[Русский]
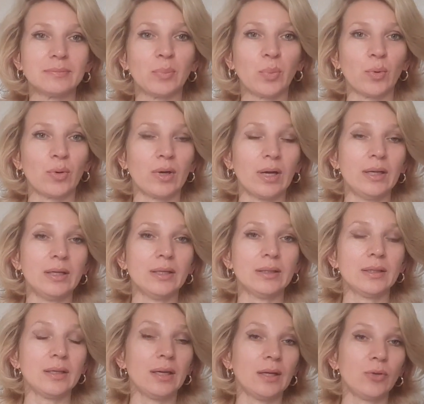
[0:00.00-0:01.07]
По колено
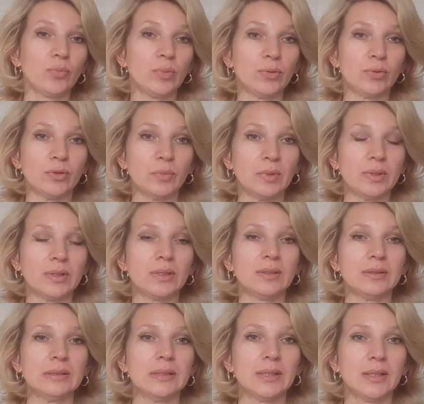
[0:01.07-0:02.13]
я люблю именно
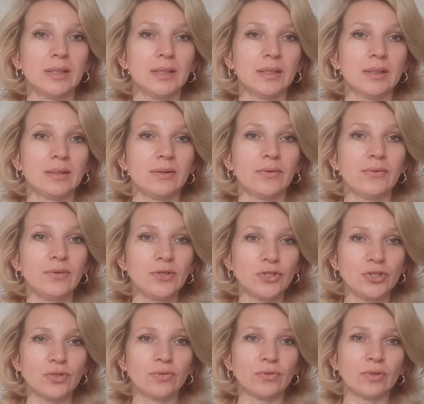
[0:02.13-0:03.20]

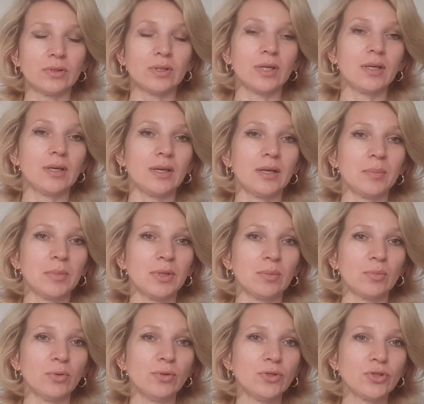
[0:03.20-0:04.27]
вещи вот такие мне
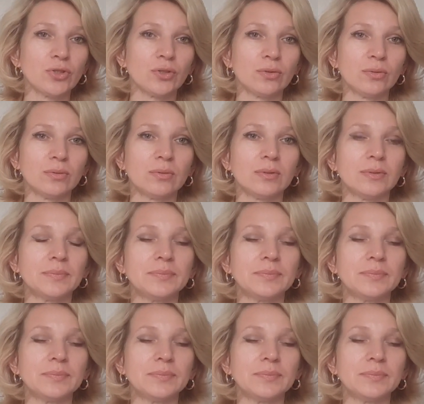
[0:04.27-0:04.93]
больше идут.